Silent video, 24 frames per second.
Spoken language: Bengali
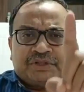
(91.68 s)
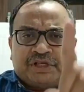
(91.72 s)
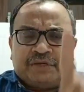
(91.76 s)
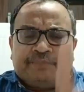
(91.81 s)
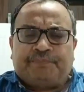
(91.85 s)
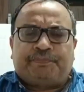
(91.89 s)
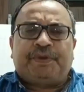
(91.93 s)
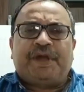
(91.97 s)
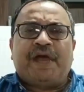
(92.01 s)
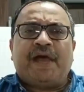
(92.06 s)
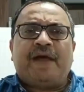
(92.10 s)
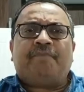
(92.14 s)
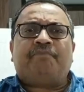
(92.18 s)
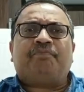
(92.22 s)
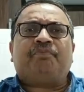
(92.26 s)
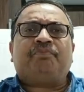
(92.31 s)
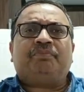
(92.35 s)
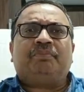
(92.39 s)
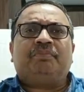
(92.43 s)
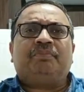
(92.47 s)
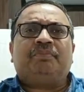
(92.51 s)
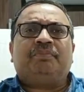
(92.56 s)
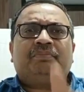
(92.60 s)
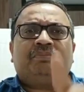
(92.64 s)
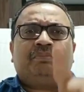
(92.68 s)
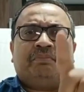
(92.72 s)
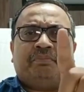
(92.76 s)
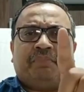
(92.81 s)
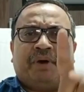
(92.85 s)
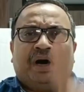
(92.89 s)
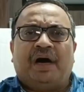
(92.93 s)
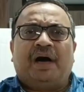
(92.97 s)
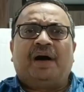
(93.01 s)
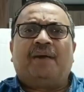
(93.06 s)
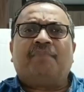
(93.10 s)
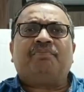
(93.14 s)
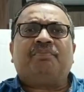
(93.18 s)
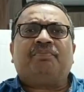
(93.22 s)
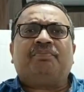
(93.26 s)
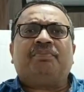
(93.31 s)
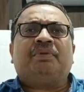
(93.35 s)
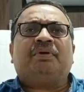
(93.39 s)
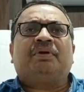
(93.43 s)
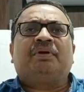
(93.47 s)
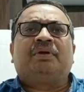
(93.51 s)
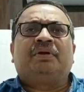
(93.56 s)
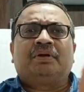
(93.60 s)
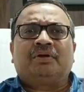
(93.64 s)
সিপিএম বাম
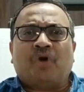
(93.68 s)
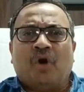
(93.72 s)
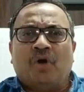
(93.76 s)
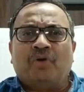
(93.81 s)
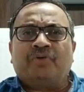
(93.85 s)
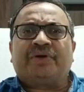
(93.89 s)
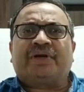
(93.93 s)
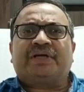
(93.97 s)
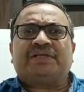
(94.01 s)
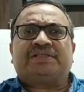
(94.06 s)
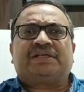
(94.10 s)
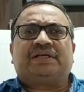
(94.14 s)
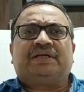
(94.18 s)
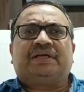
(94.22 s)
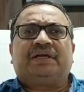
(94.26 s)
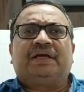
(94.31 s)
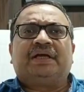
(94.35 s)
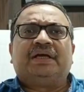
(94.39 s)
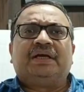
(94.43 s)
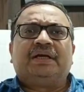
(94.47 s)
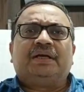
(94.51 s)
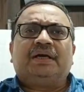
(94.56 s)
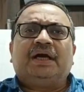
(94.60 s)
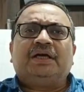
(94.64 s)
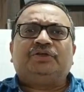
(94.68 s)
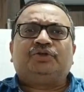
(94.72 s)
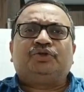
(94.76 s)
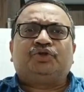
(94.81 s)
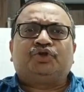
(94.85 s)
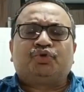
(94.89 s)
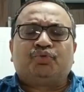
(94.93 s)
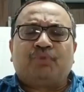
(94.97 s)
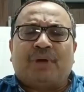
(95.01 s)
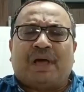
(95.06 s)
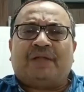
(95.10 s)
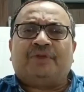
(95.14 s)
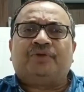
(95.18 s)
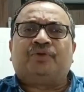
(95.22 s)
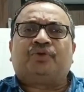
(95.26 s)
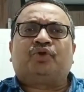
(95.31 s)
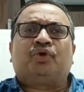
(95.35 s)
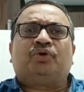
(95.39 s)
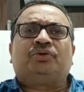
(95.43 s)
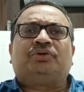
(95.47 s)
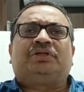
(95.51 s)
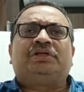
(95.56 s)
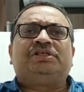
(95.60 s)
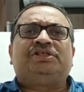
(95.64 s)
কংগ্রেসের এই চূড়ান্ত
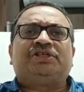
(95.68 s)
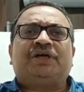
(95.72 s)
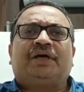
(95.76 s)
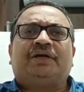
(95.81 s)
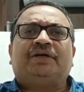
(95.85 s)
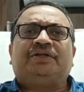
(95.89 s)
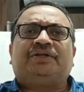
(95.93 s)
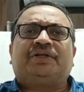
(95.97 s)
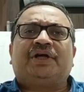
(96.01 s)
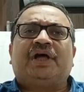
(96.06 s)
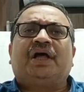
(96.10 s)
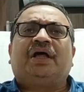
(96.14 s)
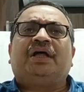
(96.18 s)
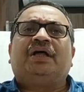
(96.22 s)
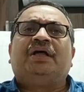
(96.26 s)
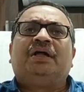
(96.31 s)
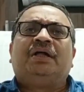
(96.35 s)
দ্বিচারিতা